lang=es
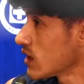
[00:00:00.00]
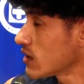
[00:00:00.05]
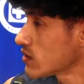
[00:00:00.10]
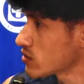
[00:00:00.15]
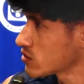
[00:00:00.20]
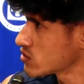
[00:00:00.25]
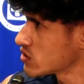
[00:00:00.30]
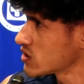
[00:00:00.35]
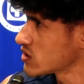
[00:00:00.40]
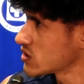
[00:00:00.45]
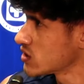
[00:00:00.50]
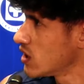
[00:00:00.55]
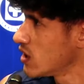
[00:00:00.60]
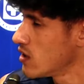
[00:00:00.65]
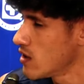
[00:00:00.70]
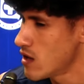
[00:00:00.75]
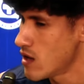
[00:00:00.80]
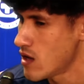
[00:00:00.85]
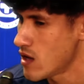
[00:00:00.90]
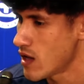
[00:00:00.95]
da, entonces
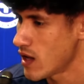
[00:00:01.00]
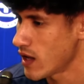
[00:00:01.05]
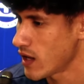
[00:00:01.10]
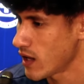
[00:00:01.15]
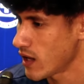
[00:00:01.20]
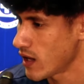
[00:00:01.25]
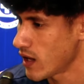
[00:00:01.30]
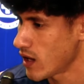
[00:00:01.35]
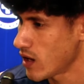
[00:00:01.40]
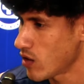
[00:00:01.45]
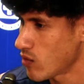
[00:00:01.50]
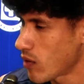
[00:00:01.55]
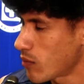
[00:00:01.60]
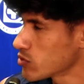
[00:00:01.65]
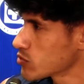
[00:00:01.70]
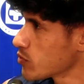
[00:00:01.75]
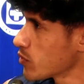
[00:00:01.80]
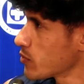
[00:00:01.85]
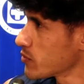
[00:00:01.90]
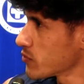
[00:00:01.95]
eh, lo
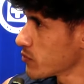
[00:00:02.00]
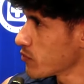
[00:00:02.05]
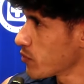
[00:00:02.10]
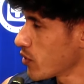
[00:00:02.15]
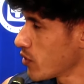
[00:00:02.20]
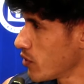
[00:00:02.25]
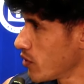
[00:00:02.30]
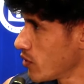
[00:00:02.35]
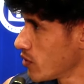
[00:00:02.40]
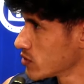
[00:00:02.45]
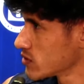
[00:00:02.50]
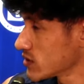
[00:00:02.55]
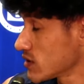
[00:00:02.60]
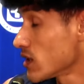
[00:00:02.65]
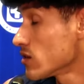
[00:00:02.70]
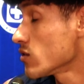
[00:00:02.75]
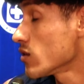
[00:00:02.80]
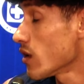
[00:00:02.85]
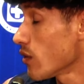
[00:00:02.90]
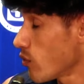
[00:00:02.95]
vamos
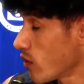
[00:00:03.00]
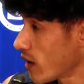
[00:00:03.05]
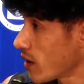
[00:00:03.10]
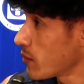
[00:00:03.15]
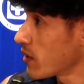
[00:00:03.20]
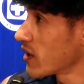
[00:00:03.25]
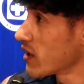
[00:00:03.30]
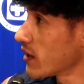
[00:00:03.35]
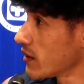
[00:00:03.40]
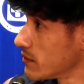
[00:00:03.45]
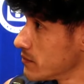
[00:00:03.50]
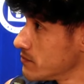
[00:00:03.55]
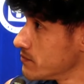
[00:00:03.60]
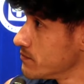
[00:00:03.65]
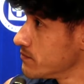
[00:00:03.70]
procesando de buena manera.